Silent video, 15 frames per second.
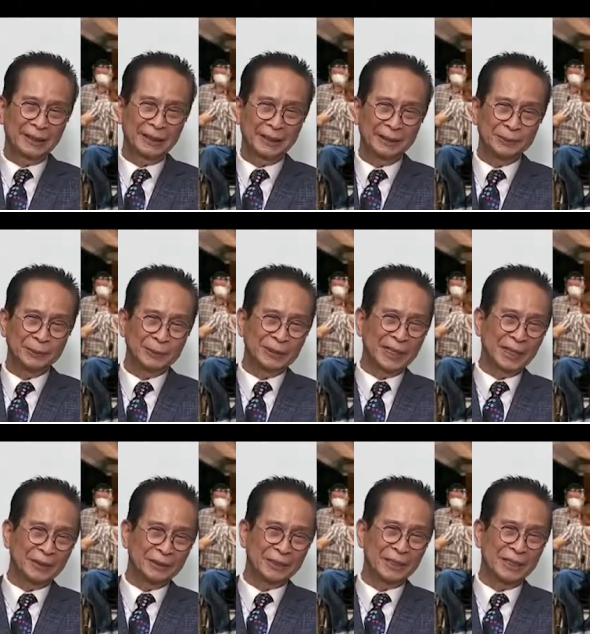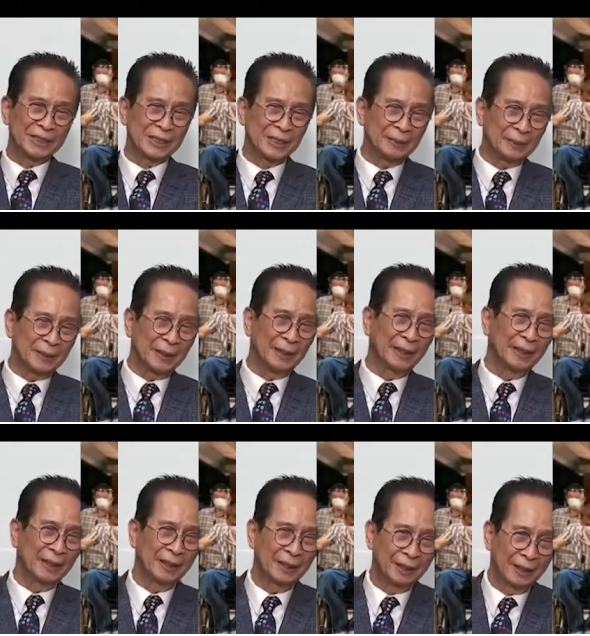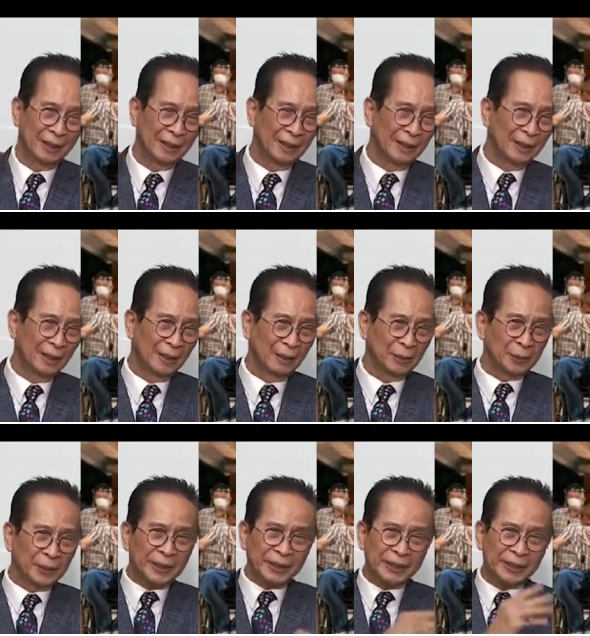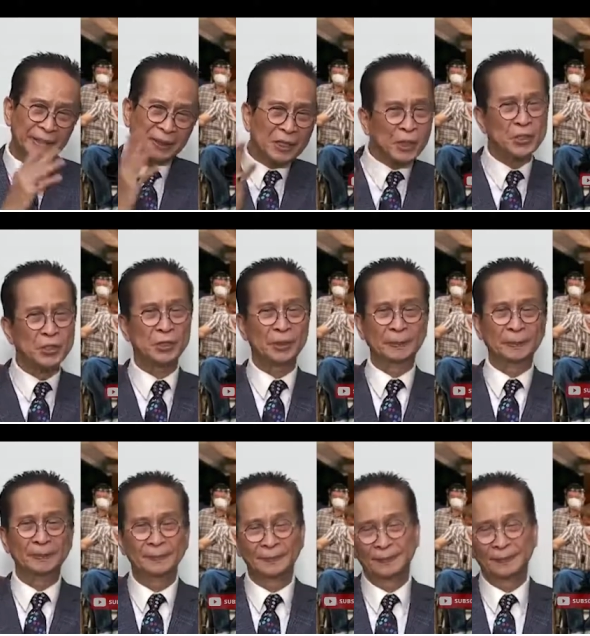Rinig po tayong sinasabi, we need leadership.